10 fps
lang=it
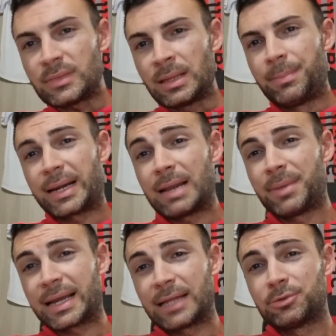perché il
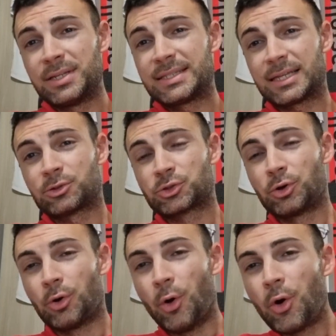mercato è iniziato
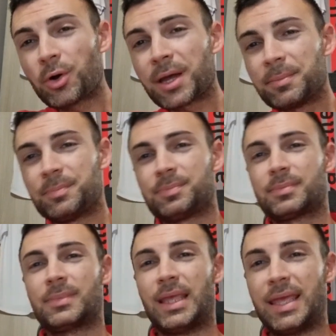solo ora
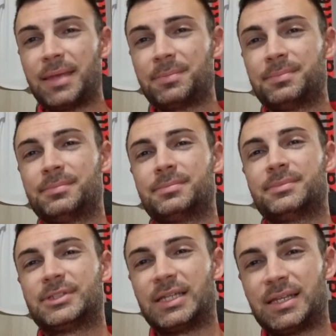e
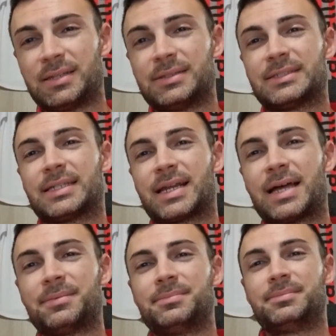ce ne
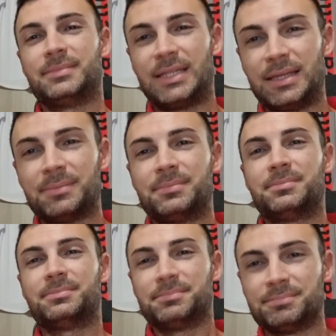sarà di,
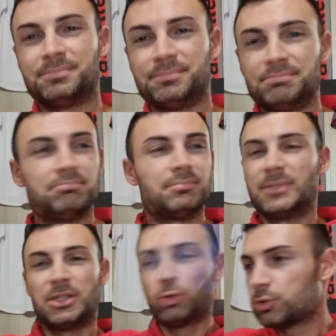
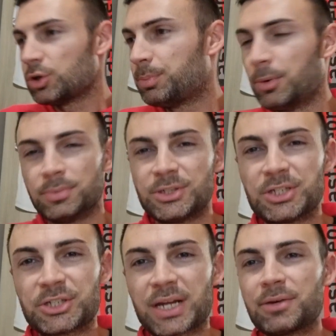di tutto di più, ce
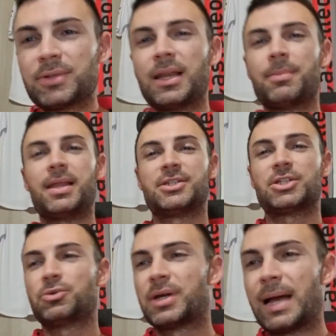ne saranno delle belle sia
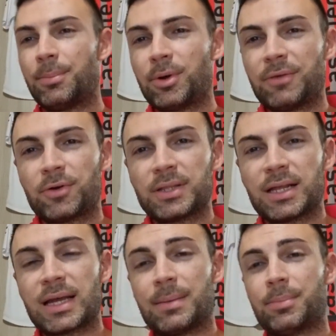sul campo che fuori dal
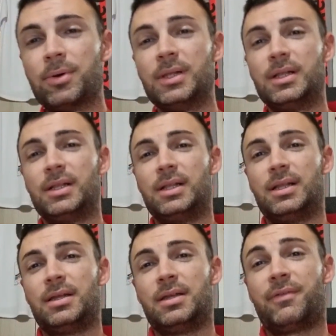campo.
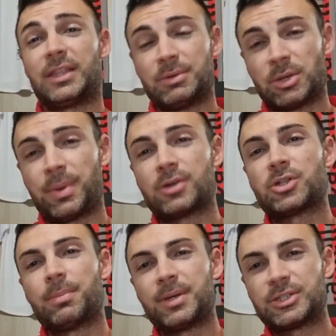Fatemi sapere cosa
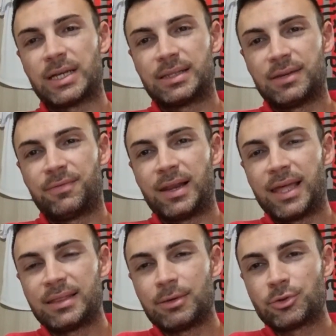ne pensate di
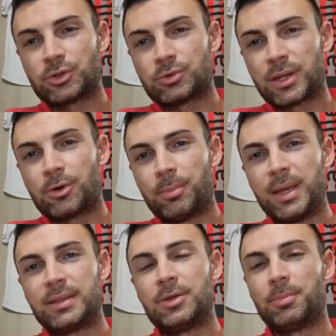Falletti qui sotto nei
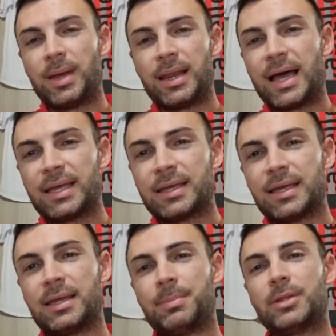commenti, un bel like
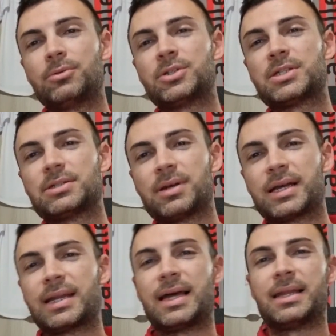e ripeto un'iscrizione al
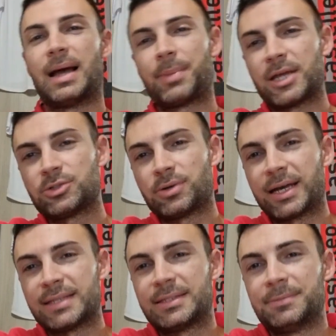canale. A presto
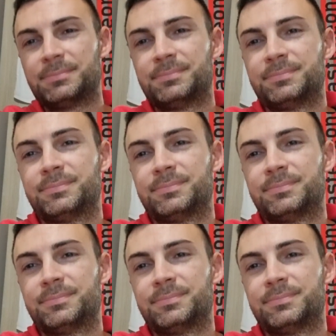ragazzi!